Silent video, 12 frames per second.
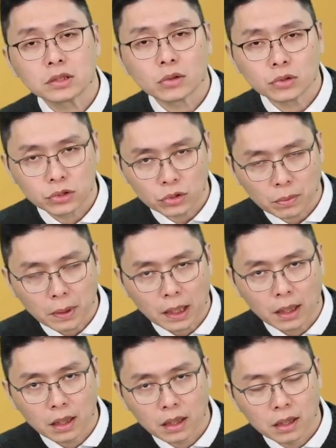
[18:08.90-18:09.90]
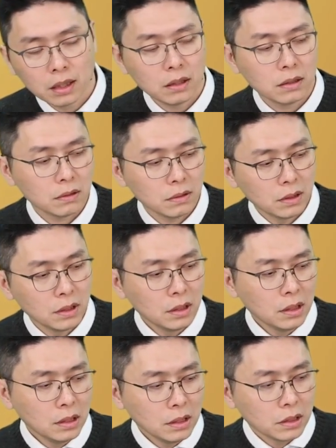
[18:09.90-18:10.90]
超过九趴。
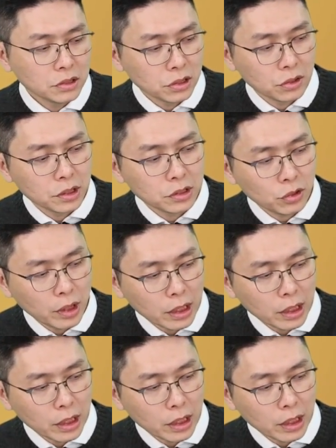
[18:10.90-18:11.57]
之后呢就